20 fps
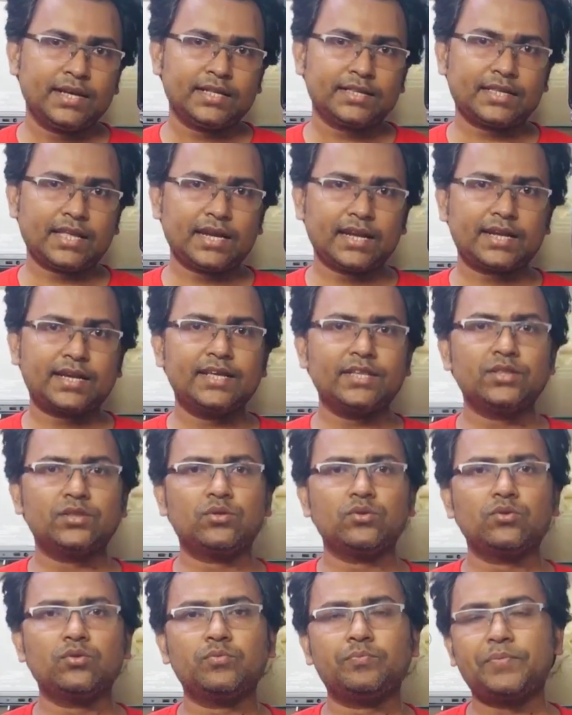তারা
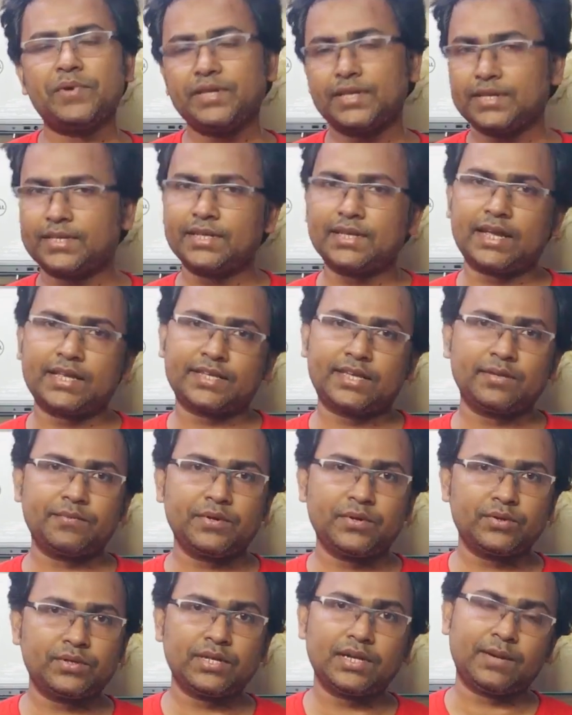কিন্তু পেয়ে যাচ্ছেন আজকের
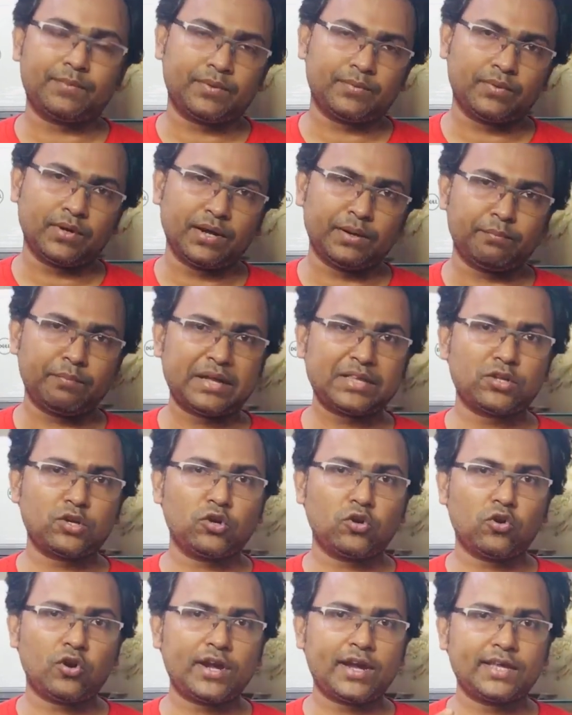ভিডিওতে ল্যাপটপগুলো মাত্র
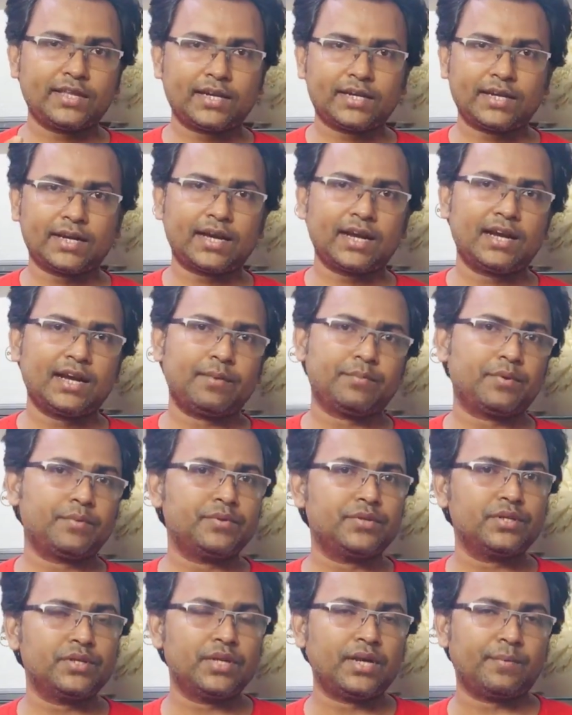নয় হাজার টাকার ল্যাপটপ
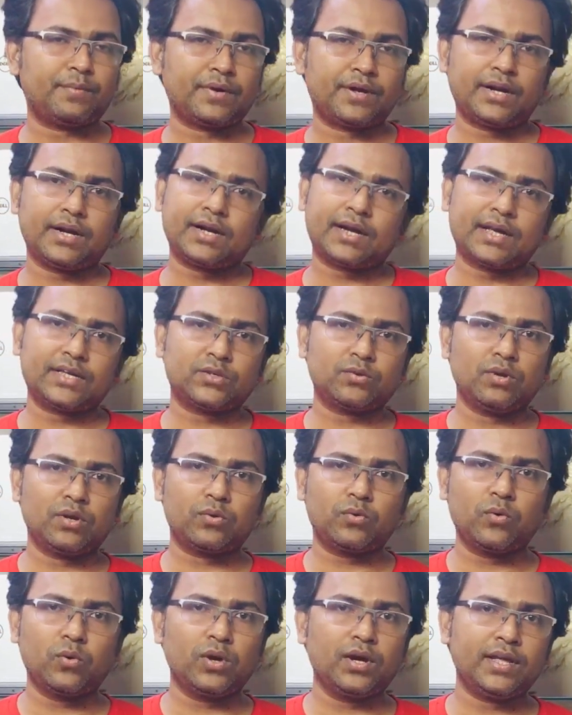দিয়ে আপনারা কাজগুলো
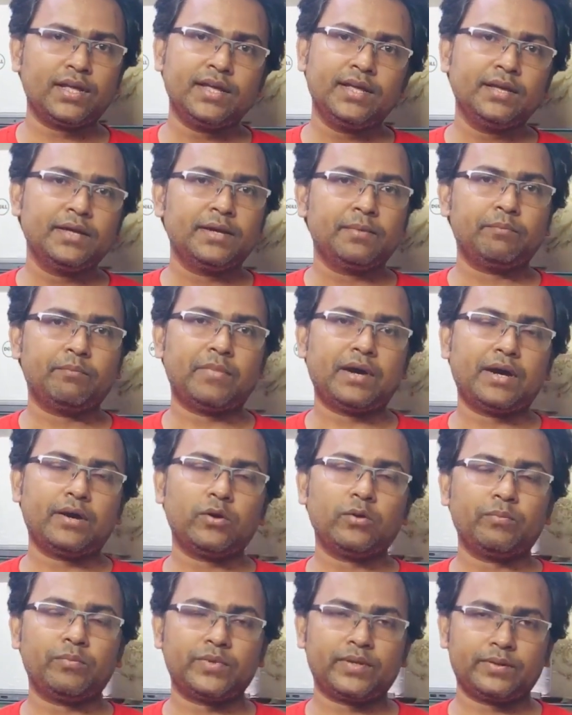করলে
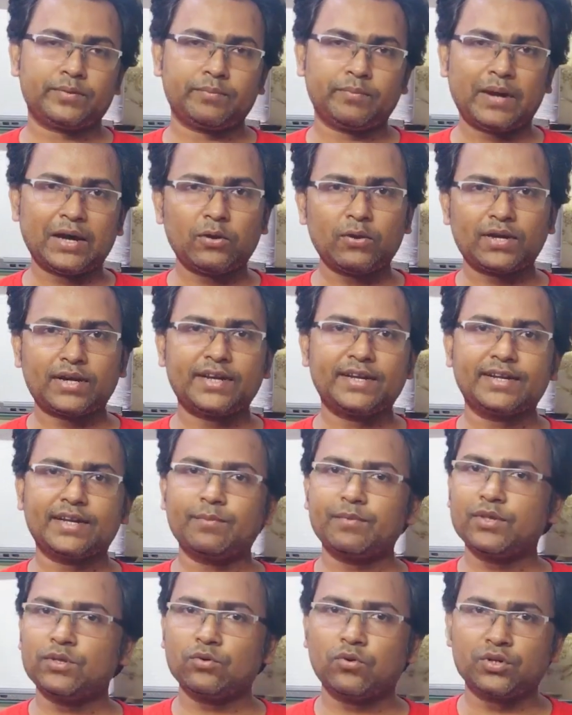ভালো ভালো একটা
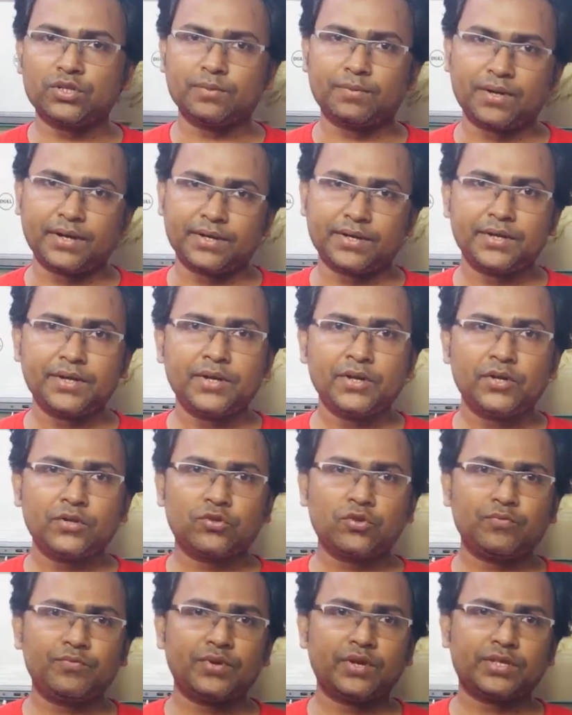ইনকাম কিন্তু করতে পারেন
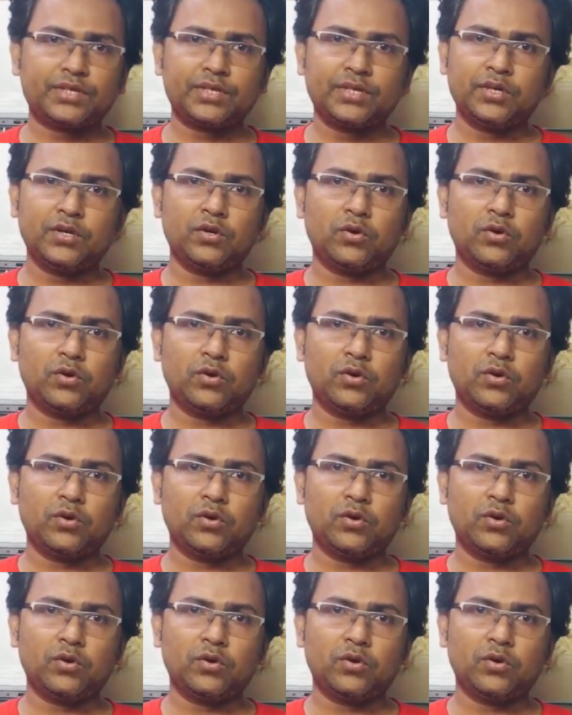সো ভিএস